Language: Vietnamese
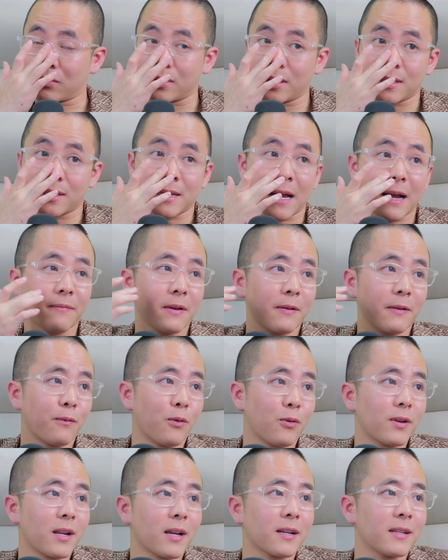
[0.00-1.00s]
ta phải hiểu chính
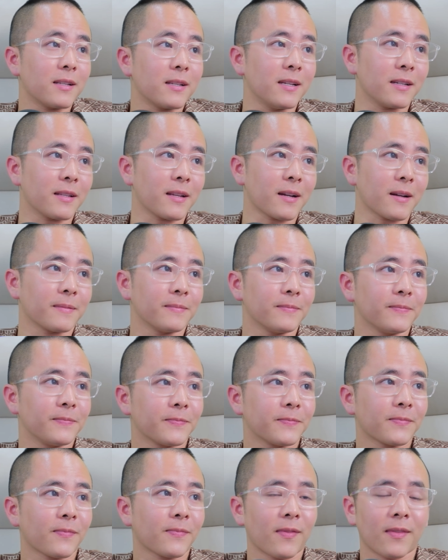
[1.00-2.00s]
xác về vốn là cái gì nhá.
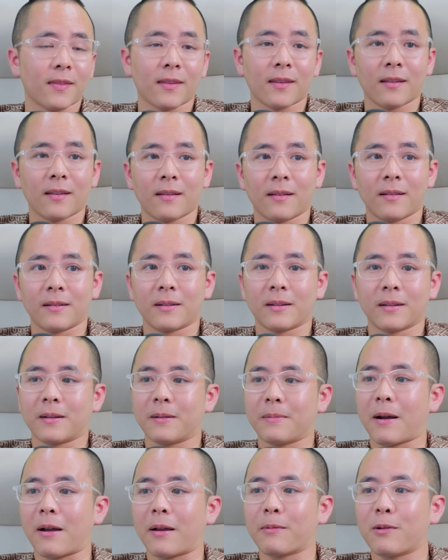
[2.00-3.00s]

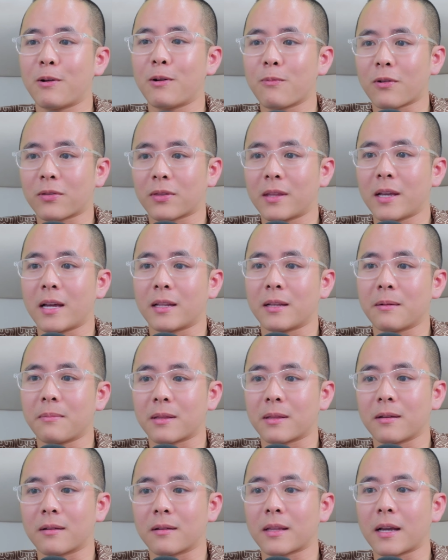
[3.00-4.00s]
Cứ bảo em không có
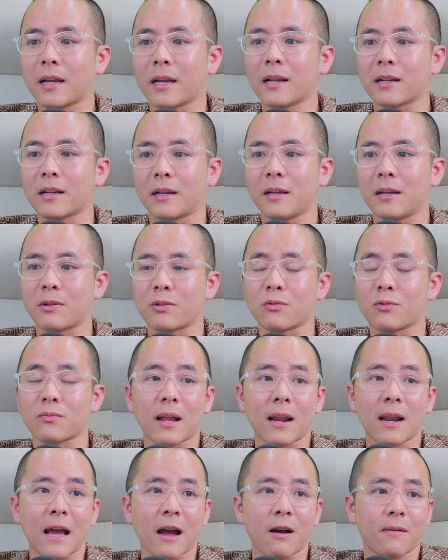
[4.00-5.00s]
tiền, nhưng mà thực tế là khi
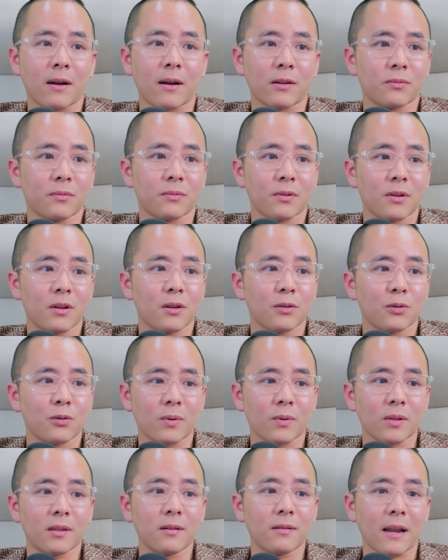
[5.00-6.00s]
mà chúng ta lao vào
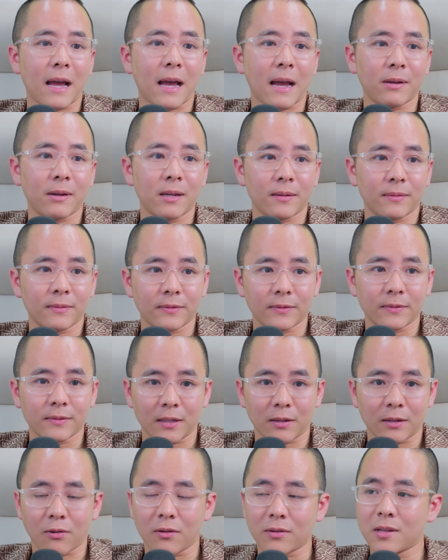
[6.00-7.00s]
chúng ta tự làm ấy,
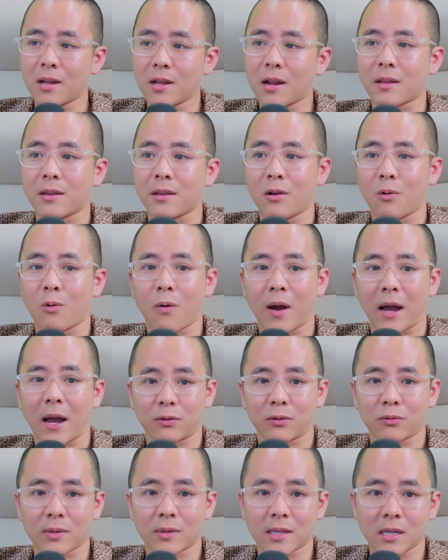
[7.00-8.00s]
thì có rất là
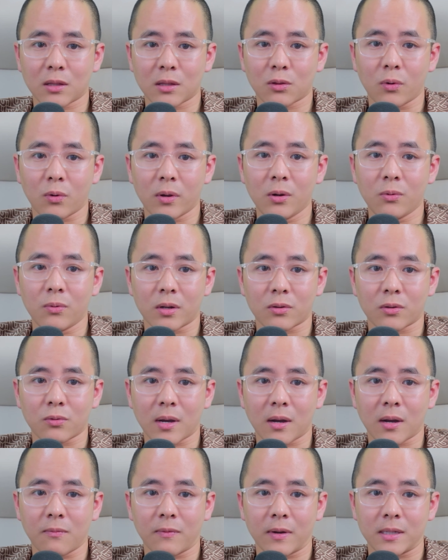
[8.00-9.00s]
nhiều khoản chúng ta sẽ tối
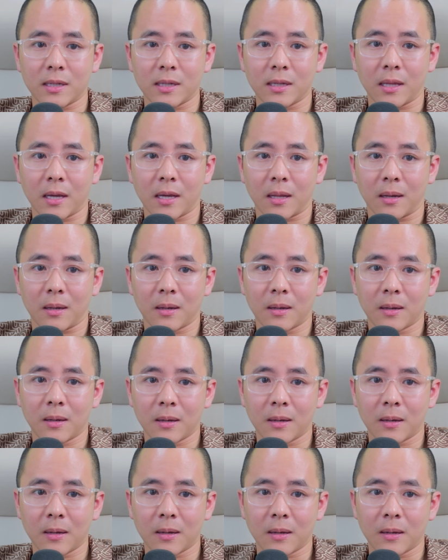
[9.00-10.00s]
ưu được, chúng ta không phải chi tiền.